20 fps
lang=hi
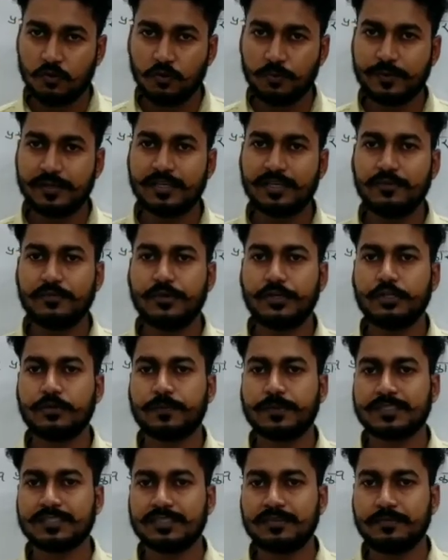उम्मीद है वीडियो
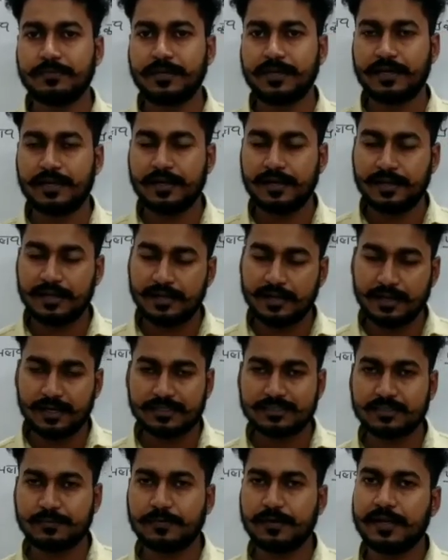पसंद भी आ रहे हैं
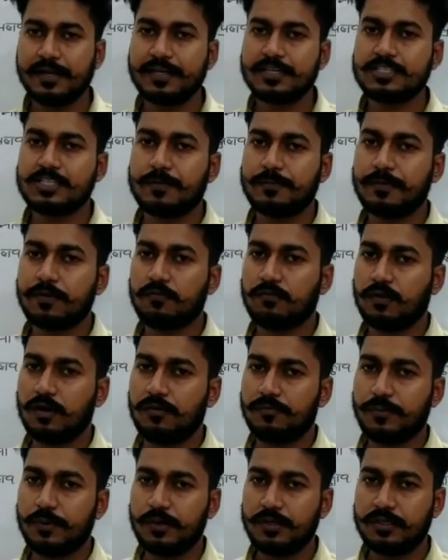आज हम करेंगे चैप्टर
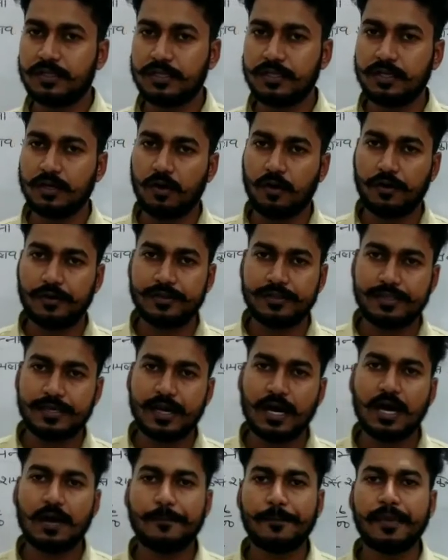1.3 और
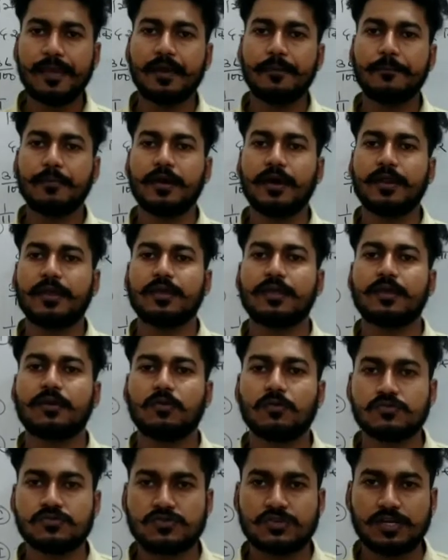यहाँ पे हम करेंगे
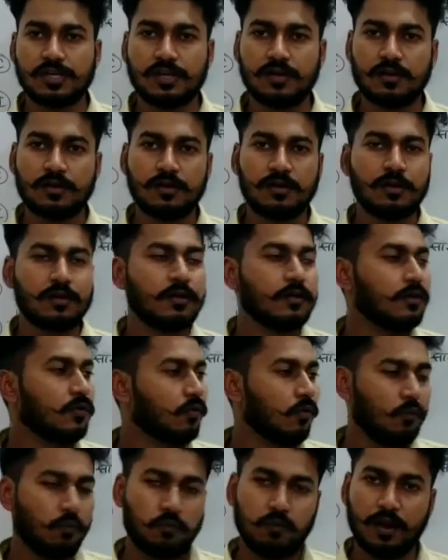क्वेश्चन
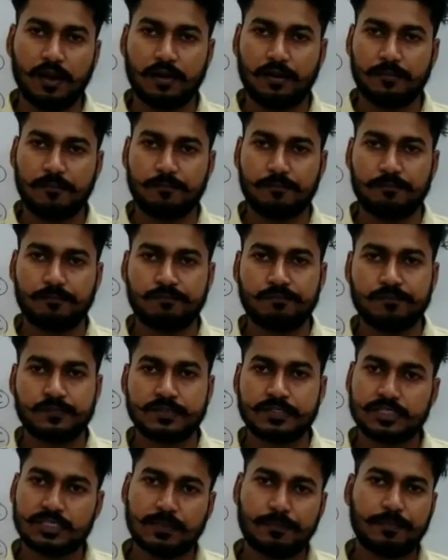वन
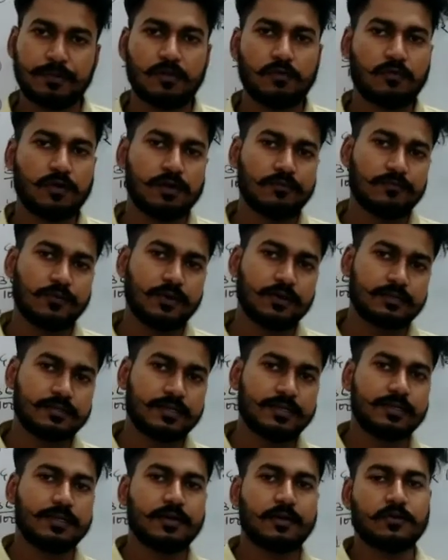चैप्टर
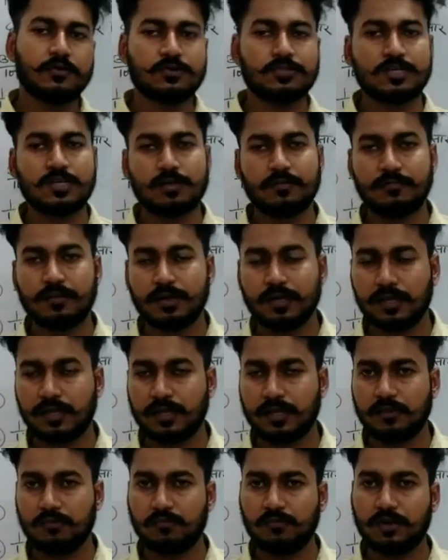1.3 का क्वेश्चन नंबर
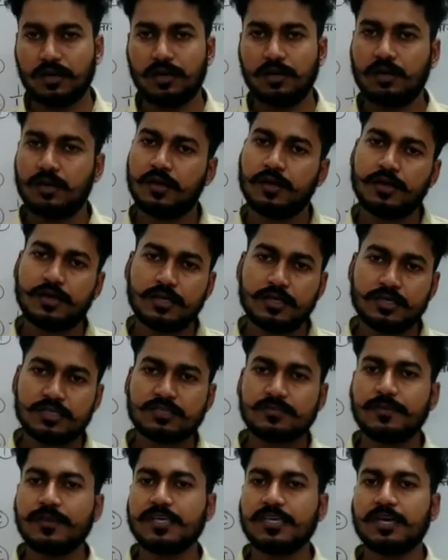करेंगे वन
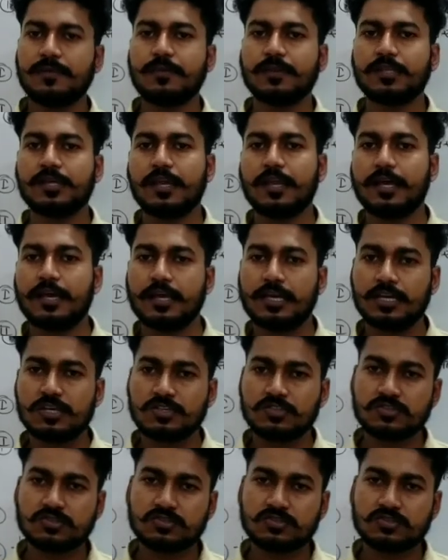इसमें यह बताना है कि